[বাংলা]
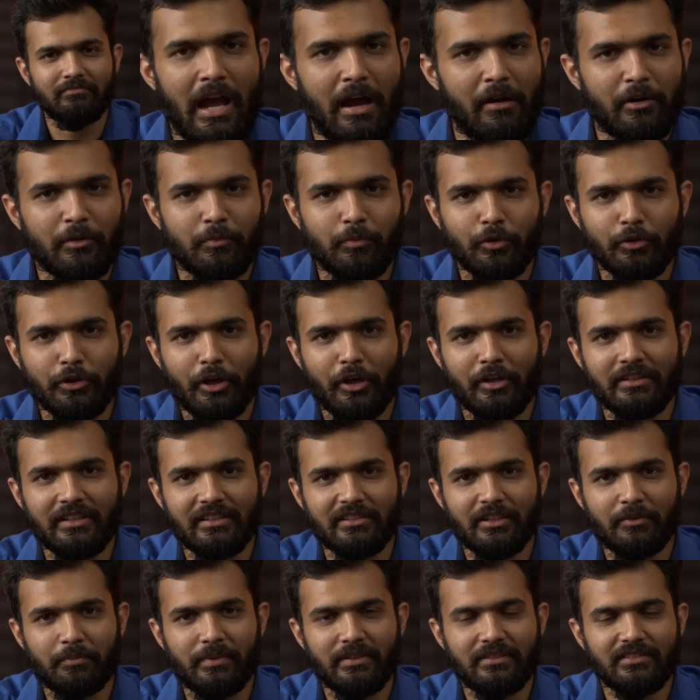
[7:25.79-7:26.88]
আমার মনে হয় না
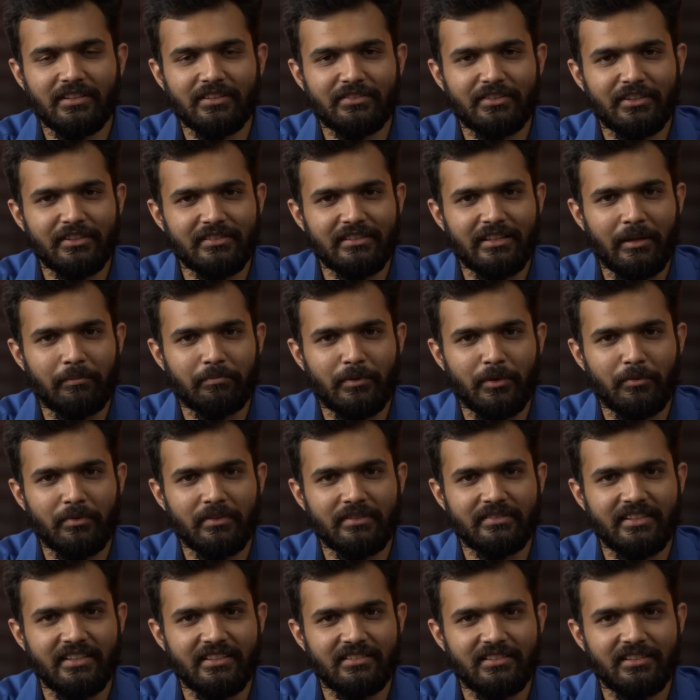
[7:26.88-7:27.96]
যে বিজনেস সিরিজ ল্যাপটপে
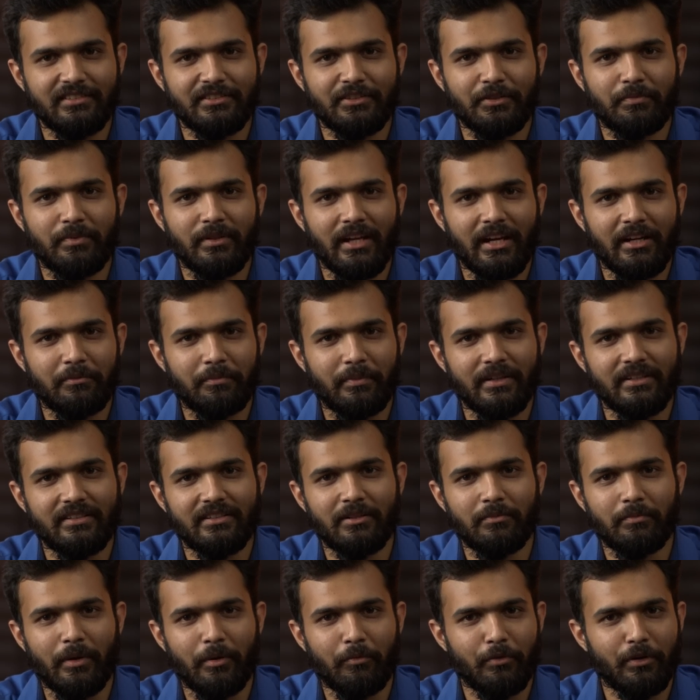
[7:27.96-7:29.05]
সিক্সটিন জিবি এর বেশি
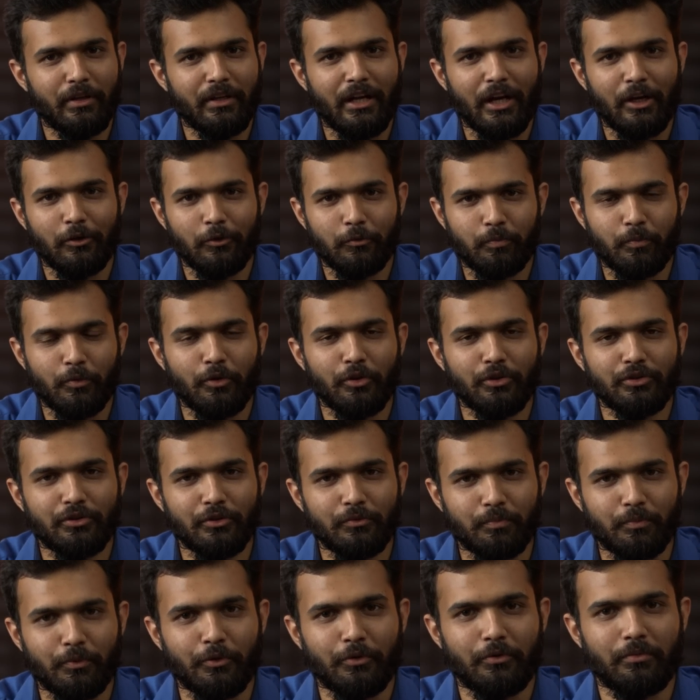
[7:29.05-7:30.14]
মেমোরি কারোর প্রয়োজন
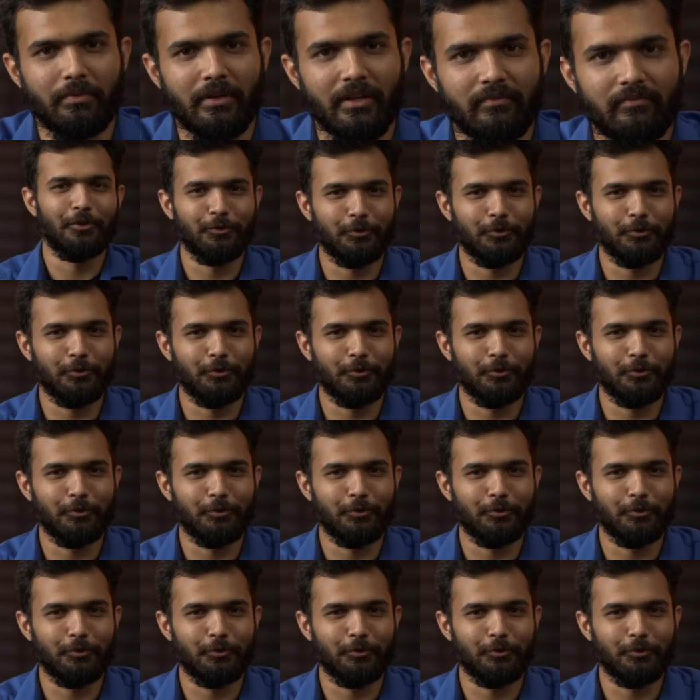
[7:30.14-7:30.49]
পড়বে